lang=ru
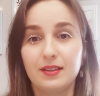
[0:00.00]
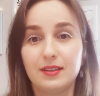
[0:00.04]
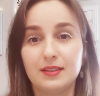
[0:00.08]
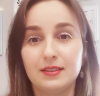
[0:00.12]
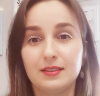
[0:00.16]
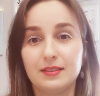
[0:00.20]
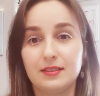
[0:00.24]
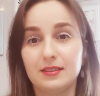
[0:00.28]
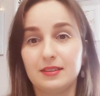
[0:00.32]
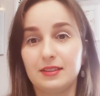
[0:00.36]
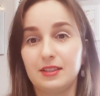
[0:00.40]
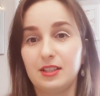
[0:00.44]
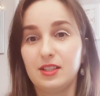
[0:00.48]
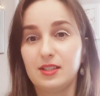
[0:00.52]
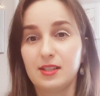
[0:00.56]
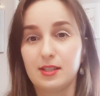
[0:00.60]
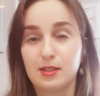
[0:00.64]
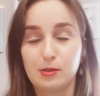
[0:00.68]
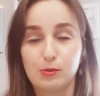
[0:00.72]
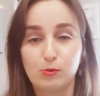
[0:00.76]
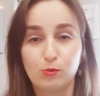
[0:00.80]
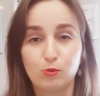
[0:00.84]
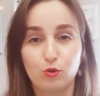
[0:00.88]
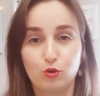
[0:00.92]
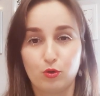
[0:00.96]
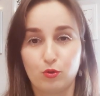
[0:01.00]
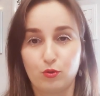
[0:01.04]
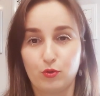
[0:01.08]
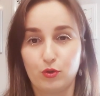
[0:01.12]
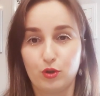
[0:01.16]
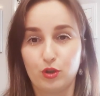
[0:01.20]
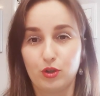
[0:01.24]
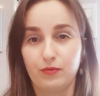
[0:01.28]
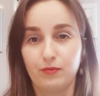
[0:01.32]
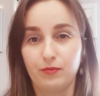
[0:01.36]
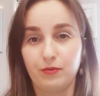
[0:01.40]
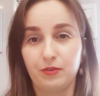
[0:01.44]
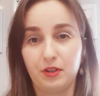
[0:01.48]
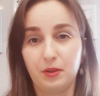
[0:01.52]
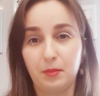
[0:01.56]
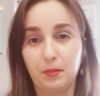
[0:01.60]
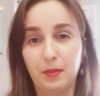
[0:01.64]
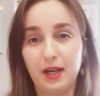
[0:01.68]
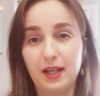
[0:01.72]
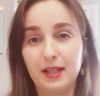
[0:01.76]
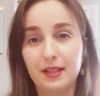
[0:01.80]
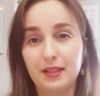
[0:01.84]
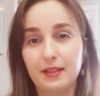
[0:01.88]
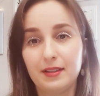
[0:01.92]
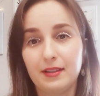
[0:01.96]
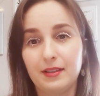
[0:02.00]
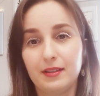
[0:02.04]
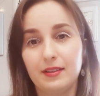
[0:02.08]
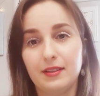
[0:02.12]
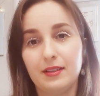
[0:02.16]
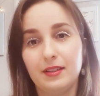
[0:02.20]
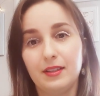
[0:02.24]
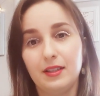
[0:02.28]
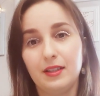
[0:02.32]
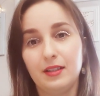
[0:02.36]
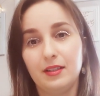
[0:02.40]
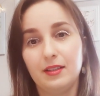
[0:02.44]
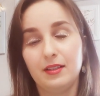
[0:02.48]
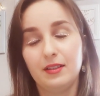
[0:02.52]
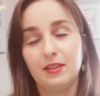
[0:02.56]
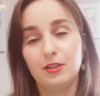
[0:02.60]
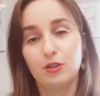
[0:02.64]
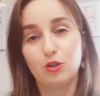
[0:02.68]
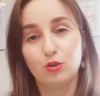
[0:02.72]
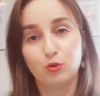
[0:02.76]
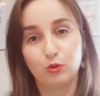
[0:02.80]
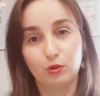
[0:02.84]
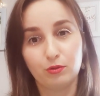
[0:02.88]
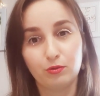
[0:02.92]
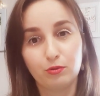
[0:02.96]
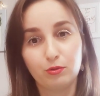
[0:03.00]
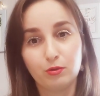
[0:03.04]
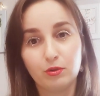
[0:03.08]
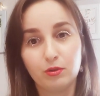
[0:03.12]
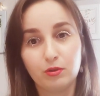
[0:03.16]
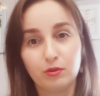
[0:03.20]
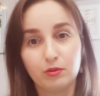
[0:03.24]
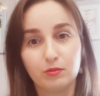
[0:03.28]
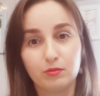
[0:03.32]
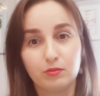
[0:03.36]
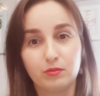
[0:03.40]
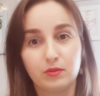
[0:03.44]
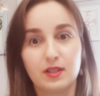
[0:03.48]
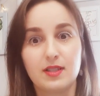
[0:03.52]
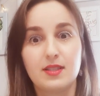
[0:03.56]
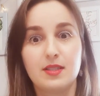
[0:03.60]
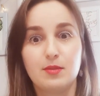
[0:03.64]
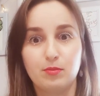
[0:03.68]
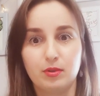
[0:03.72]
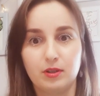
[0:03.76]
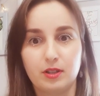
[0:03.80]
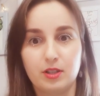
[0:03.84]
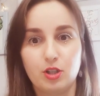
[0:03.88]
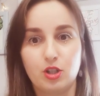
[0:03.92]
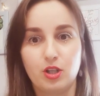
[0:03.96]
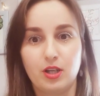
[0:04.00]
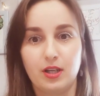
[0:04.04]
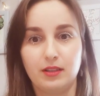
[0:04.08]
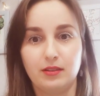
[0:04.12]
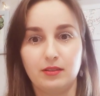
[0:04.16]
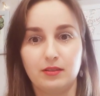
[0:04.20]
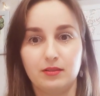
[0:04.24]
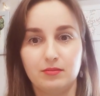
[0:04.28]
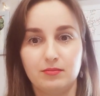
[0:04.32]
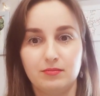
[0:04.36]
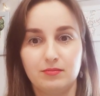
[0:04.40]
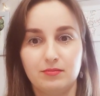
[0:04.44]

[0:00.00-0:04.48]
а, не заслуживающим внимания, и что его разоблачат.